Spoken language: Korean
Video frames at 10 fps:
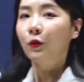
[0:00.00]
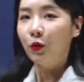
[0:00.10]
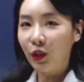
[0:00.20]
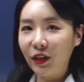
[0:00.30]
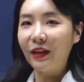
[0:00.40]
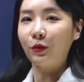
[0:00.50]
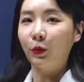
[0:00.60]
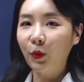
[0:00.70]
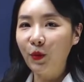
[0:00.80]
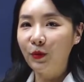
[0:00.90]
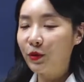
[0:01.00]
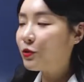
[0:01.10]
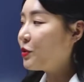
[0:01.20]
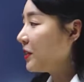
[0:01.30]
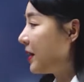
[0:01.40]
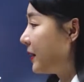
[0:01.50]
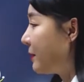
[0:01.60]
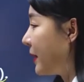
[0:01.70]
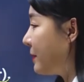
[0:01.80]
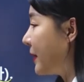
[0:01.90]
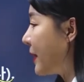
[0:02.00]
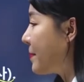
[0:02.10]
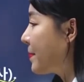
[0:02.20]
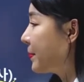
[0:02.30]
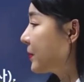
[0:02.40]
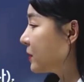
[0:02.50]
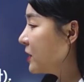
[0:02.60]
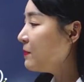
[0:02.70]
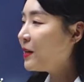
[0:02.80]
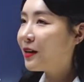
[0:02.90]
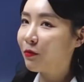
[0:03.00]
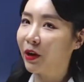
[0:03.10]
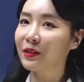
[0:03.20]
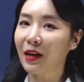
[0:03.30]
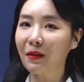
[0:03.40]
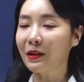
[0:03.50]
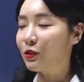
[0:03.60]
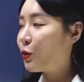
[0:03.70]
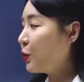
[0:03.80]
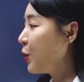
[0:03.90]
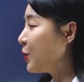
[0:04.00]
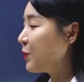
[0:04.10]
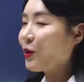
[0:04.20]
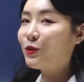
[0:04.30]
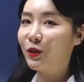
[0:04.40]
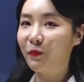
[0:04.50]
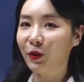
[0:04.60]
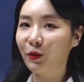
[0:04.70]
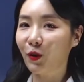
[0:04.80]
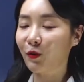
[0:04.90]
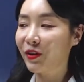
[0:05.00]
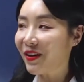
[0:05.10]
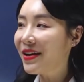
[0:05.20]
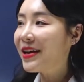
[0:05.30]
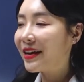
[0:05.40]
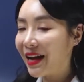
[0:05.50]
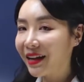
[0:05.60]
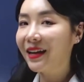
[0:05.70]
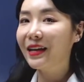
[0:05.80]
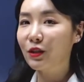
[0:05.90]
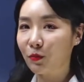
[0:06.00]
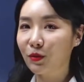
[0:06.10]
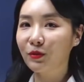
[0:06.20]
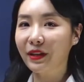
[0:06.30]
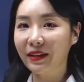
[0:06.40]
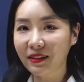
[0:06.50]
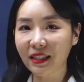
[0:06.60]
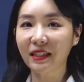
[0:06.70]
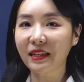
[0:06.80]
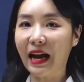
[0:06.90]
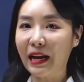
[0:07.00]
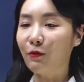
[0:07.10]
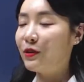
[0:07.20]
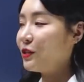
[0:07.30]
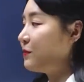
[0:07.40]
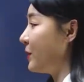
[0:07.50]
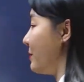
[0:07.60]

뒤에서도 쓸 수 있다라는 말입니다. 의미가 굉장히 많죠. 이거는 외우실 필요는 없고요. 각각의 접속사의 뜻을 알고 있으면